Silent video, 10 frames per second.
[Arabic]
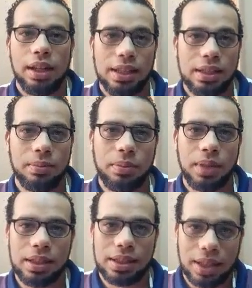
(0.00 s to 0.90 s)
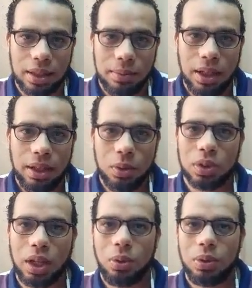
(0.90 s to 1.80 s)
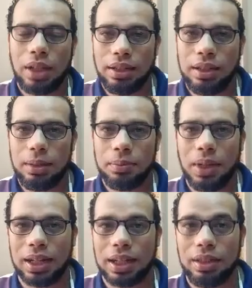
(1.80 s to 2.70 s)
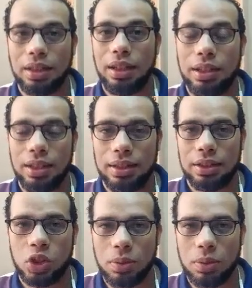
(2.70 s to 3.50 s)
لازم نبدأ نستخدمها ونعوض عنها بالحاجات اللي إحنا